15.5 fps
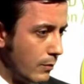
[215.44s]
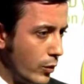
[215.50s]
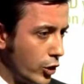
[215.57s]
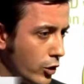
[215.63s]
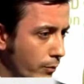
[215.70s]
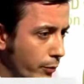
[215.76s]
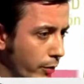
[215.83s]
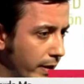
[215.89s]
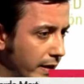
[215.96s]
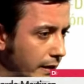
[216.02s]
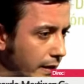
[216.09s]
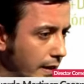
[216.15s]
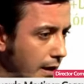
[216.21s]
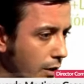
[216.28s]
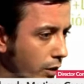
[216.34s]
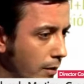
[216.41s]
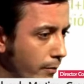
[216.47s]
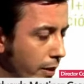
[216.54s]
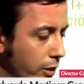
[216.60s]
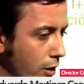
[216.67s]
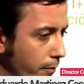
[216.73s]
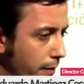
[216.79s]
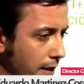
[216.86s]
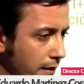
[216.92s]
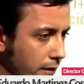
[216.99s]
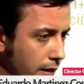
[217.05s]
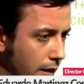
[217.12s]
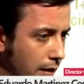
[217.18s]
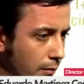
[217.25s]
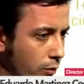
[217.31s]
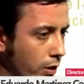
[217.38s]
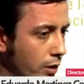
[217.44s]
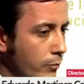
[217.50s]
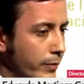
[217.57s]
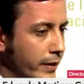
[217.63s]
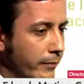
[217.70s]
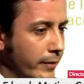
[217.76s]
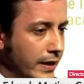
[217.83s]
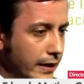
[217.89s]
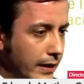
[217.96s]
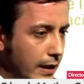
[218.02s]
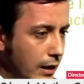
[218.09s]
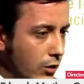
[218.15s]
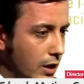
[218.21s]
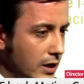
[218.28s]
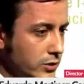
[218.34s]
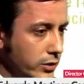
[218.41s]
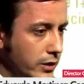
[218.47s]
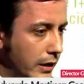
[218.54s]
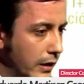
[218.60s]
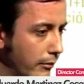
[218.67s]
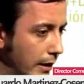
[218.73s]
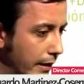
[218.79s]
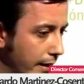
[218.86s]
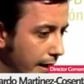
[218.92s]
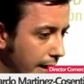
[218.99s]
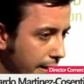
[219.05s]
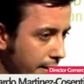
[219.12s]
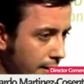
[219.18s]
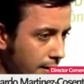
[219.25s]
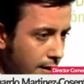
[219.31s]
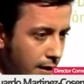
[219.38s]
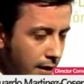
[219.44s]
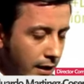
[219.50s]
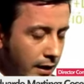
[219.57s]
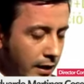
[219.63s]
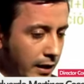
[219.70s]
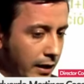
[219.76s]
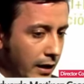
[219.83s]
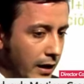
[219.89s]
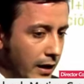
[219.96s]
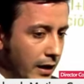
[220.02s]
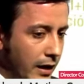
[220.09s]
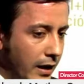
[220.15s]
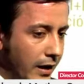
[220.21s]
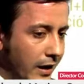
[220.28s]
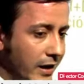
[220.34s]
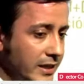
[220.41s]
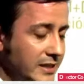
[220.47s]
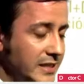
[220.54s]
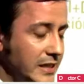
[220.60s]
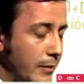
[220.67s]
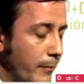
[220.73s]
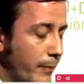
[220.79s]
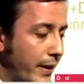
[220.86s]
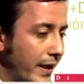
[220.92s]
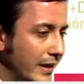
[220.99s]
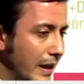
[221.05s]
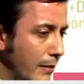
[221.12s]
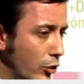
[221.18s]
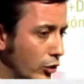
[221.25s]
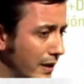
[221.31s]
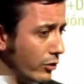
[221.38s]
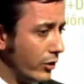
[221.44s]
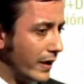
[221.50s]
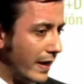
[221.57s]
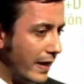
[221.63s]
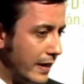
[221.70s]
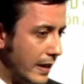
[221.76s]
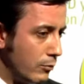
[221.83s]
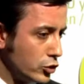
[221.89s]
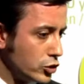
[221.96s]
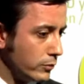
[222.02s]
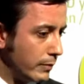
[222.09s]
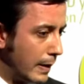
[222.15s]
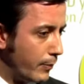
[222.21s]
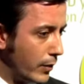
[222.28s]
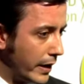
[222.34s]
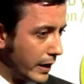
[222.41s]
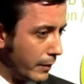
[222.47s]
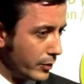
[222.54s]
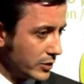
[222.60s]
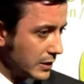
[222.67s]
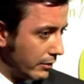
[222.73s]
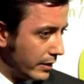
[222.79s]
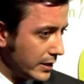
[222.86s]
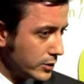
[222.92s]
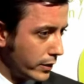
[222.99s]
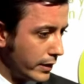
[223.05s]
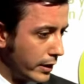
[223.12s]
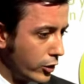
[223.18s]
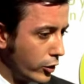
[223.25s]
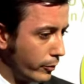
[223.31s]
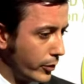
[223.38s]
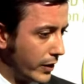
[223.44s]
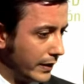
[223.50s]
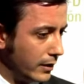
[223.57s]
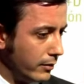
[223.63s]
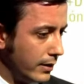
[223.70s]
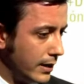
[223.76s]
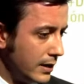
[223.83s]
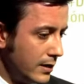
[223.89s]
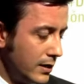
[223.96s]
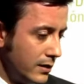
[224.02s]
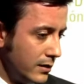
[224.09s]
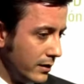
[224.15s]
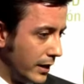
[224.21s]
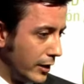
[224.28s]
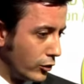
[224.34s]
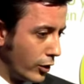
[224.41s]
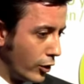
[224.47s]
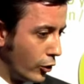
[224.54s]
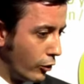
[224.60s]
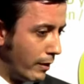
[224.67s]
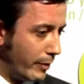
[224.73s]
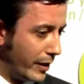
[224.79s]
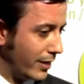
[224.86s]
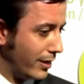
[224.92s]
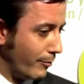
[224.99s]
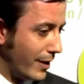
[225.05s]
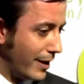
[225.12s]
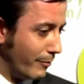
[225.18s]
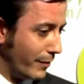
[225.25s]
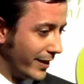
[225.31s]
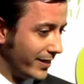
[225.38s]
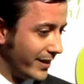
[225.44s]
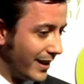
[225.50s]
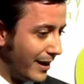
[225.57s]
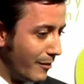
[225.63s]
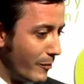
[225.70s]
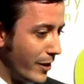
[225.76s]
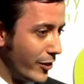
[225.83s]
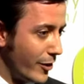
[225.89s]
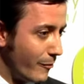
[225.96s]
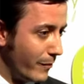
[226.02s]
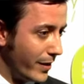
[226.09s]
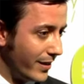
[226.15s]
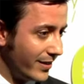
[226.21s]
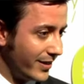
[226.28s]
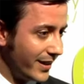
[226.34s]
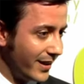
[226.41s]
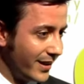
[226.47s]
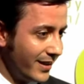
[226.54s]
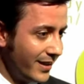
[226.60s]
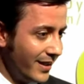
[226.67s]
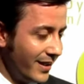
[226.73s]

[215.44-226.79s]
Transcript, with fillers: muy comprometida con el medio ambiente, muy comprometida con la sostenibilidad y, y siempre está apostando y cada día mucho más por la responsabilidad social corporativa. Y esto engloba principalmente al medio ambiente